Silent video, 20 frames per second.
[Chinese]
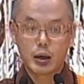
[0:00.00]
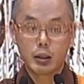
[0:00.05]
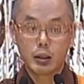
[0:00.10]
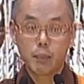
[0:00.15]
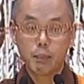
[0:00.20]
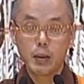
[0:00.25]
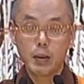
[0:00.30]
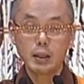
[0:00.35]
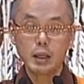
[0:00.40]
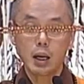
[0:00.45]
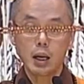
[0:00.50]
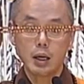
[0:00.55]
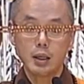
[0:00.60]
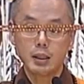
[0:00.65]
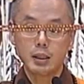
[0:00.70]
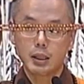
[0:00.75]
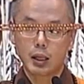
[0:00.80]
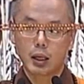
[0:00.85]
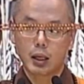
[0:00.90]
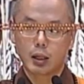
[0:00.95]
你绷得很
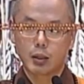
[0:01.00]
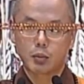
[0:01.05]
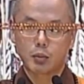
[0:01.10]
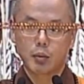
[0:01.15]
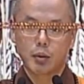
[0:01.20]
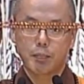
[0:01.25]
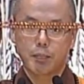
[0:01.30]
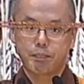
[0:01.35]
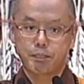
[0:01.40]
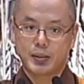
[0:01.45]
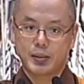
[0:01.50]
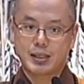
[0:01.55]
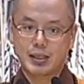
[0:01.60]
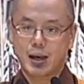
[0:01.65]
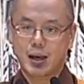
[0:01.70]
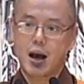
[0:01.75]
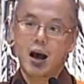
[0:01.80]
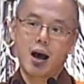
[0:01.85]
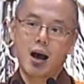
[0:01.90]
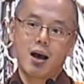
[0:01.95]
紧，所以啪
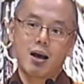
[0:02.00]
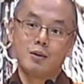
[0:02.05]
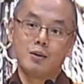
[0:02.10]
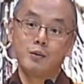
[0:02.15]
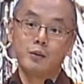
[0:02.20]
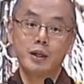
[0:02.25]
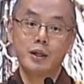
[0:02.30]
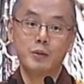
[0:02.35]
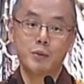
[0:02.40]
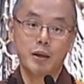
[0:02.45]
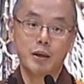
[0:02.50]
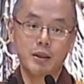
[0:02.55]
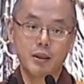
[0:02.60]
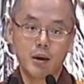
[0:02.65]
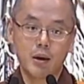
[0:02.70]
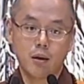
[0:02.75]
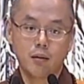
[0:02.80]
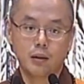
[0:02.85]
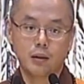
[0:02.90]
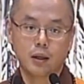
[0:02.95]
嚓，容易断
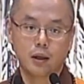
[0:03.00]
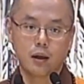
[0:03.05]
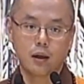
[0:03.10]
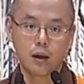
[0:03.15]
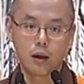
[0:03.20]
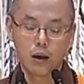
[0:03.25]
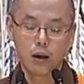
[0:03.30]
掉的。